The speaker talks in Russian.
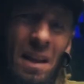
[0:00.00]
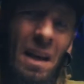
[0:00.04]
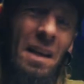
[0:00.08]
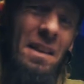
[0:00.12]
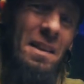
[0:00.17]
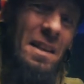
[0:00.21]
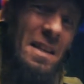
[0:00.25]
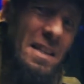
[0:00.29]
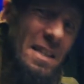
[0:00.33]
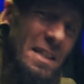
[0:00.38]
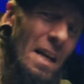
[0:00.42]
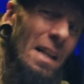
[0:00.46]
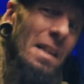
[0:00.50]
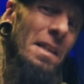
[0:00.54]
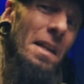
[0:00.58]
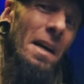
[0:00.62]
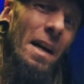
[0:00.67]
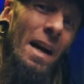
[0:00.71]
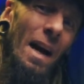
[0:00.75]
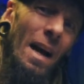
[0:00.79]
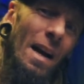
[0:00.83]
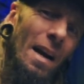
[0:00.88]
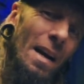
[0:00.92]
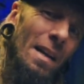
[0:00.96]
это стало
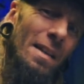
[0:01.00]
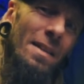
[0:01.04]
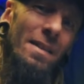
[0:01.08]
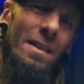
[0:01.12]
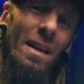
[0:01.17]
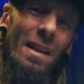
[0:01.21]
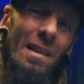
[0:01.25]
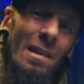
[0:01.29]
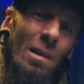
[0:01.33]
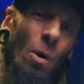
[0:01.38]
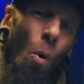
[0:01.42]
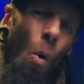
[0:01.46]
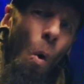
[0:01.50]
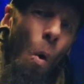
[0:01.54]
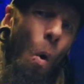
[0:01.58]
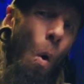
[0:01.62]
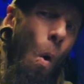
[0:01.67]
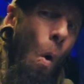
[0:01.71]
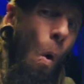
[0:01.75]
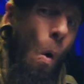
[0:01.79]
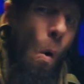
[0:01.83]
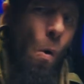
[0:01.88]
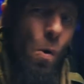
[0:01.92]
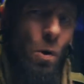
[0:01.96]
гораздо
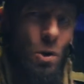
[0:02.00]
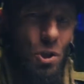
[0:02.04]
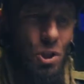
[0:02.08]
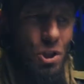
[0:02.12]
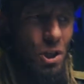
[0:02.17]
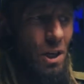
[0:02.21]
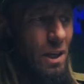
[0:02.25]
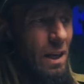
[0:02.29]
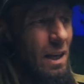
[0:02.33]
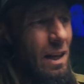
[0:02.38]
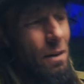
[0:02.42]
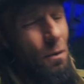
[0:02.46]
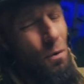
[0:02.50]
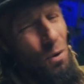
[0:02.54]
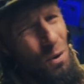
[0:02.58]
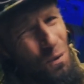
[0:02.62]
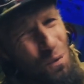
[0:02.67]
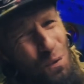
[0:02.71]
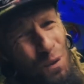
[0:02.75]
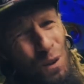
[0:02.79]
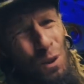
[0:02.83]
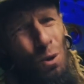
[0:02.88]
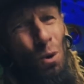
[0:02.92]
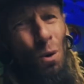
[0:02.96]
лучше, или вот
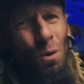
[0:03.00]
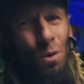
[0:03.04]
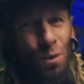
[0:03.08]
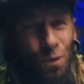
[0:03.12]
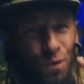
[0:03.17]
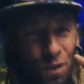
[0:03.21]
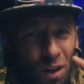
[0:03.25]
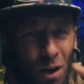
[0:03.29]
все вот в